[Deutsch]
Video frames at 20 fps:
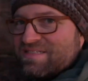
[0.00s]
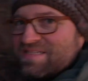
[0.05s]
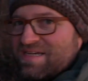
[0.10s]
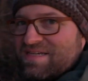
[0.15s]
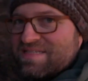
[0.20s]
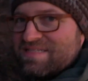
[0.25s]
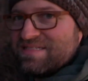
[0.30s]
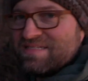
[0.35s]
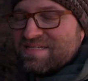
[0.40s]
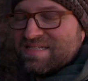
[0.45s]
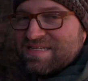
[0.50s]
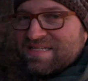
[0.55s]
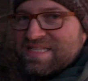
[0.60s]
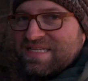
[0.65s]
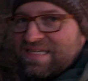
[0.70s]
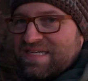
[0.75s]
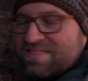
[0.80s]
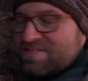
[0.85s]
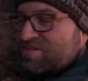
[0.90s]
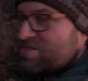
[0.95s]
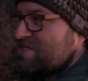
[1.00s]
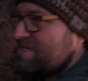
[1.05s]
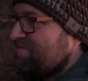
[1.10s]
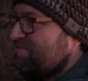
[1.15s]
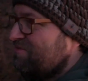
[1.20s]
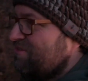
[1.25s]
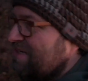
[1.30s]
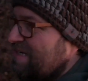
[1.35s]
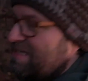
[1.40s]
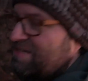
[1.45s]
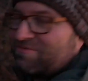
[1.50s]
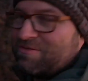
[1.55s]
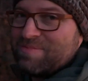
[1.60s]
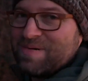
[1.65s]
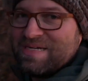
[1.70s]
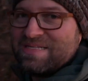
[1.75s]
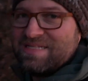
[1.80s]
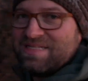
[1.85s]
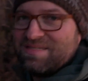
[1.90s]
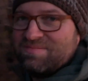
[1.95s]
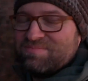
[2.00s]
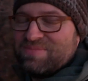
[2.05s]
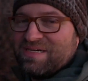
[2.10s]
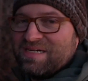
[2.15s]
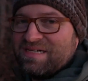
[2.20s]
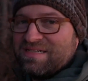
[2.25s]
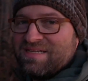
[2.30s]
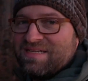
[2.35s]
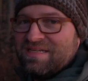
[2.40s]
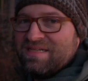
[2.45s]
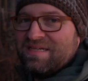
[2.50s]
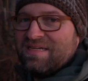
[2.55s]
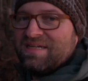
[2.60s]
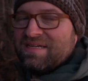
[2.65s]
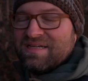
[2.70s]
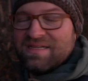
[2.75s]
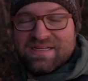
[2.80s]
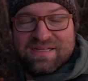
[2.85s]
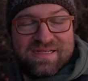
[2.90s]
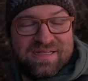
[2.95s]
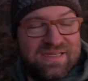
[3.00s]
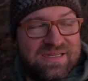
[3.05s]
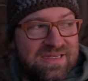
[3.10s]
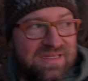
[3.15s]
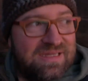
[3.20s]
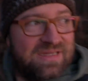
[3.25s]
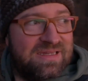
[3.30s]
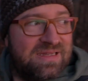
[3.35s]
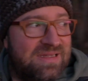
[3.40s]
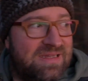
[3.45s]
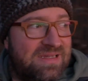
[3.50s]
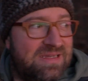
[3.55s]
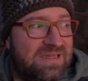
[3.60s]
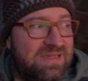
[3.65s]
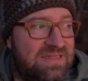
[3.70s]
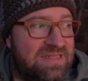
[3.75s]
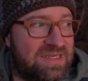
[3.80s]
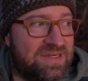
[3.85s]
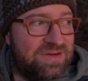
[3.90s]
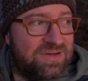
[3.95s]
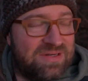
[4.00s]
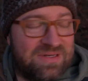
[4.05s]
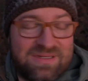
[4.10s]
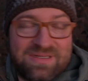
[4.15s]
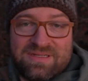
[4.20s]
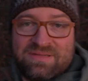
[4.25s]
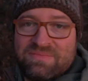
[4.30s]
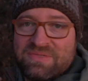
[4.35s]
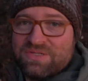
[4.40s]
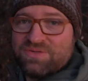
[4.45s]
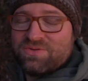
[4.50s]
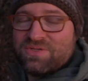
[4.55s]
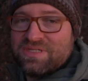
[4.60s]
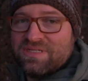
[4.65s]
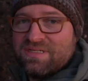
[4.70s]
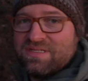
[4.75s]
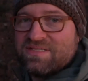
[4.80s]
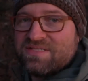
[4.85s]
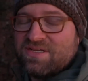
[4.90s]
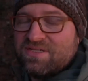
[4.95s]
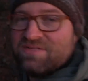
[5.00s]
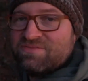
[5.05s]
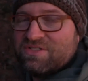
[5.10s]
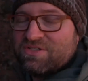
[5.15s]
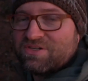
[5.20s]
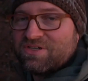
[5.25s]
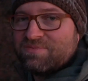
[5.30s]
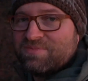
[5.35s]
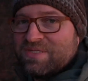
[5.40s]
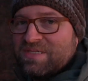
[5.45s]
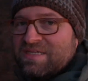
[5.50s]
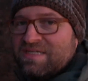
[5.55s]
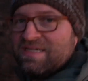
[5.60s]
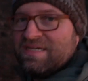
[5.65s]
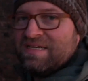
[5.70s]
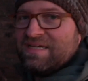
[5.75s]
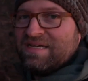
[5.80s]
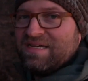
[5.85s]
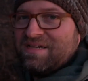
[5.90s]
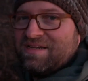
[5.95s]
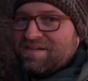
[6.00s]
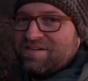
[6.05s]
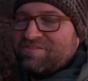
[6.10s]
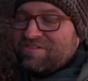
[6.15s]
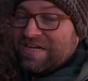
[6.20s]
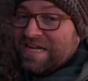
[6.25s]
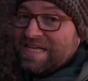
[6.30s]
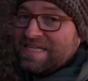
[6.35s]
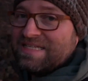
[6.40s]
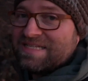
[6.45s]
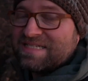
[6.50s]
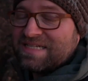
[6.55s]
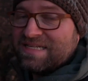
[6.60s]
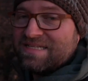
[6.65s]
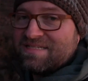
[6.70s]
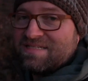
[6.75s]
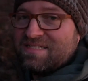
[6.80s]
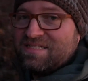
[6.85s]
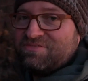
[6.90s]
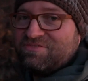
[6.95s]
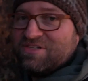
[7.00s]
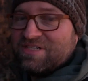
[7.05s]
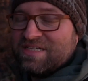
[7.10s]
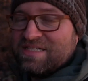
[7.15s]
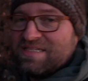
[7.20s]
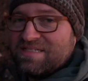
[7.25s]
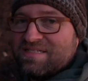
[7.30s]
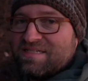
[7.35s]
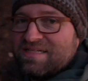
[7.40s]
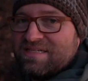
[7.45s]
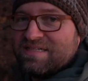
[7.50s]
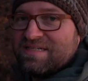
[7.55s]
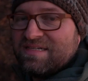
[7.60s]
Das heißt, das ist nicht ganz so schlimm. Vielleicht verpasse ich ein paar Sekunden, Minuten, Sonne, wie auch immer. Vielleicht ist ganz tiefe Licht.